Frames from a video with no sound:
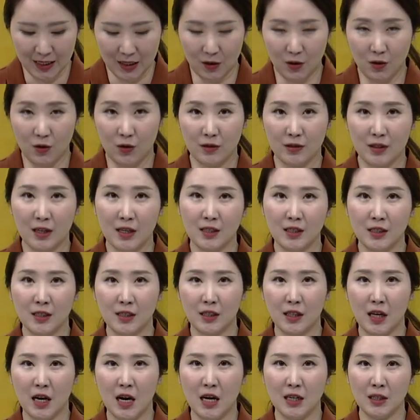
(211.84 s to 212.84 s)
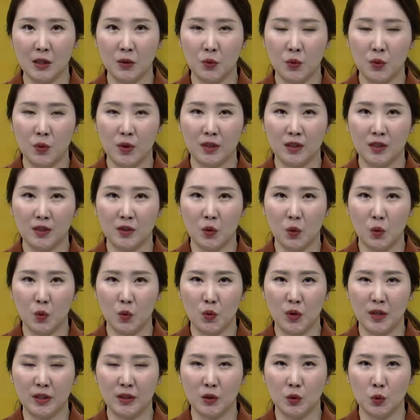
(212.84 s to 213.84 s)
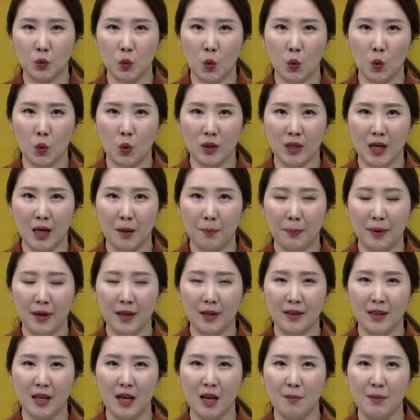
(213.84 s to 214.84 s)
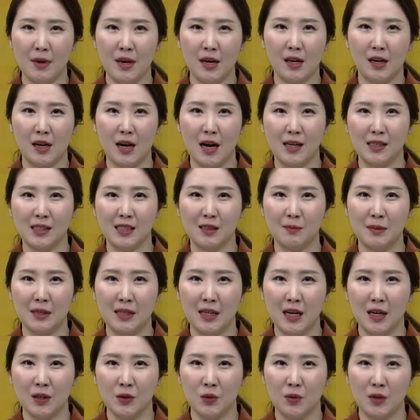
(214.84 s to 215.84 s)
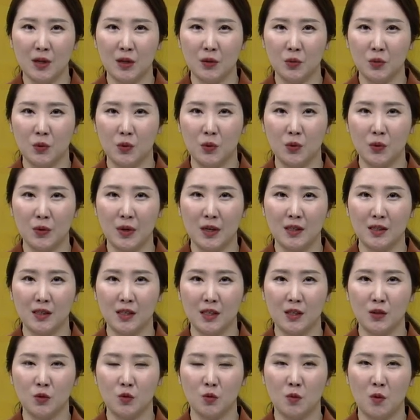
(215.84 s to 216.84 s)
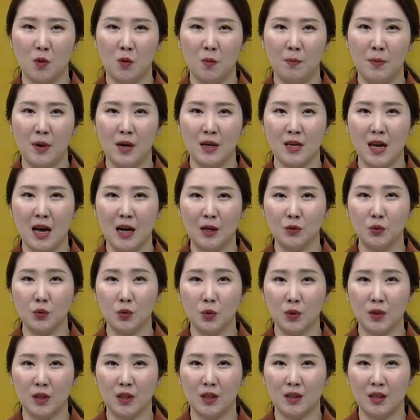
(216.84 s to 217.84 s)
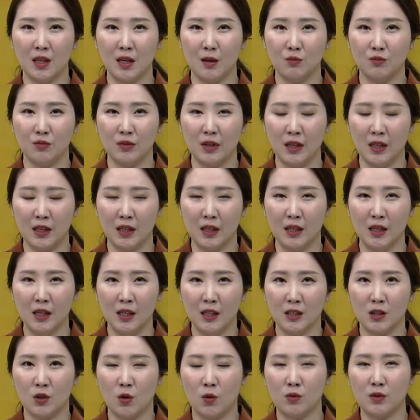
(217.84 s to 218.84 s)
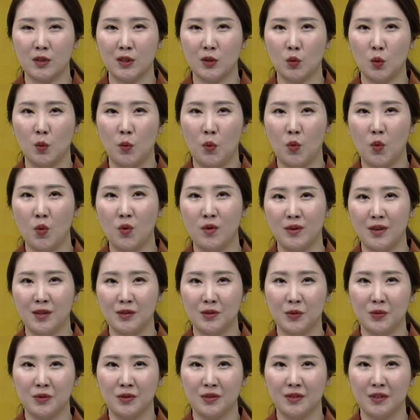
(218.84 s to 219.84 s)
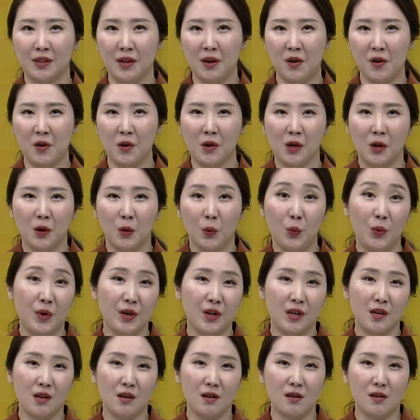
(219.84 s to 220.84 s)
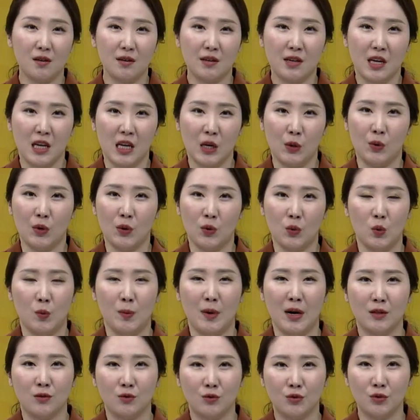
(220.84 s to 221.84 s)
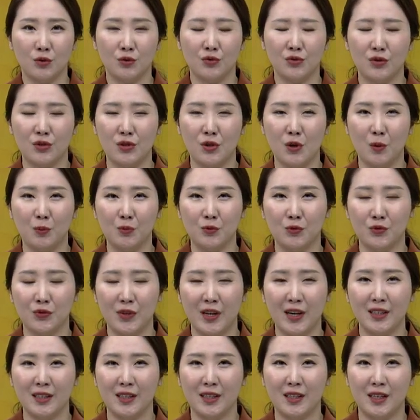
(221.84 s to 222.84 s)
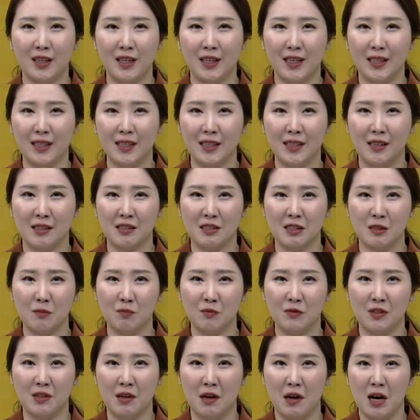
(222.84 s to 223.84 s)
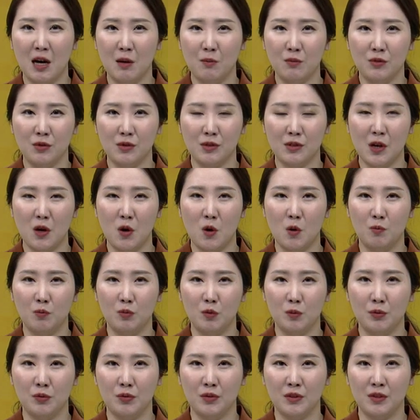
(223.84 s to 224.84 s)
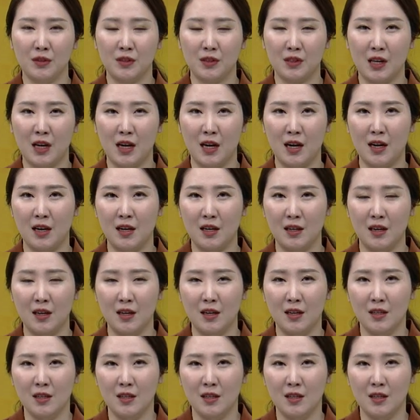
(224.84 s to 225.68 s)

어, 사실 이제 대한항공 같은 경우에는 코로나 팬데믹까지만 하더라도 굉장히 좀 업황이 안 좋기 때문에 적자도 보고 그랬었는데요. 위기를 기회로 바꾼 기업 중 하나가 아닌가 싶습니다. 화물 사업 부분을 잘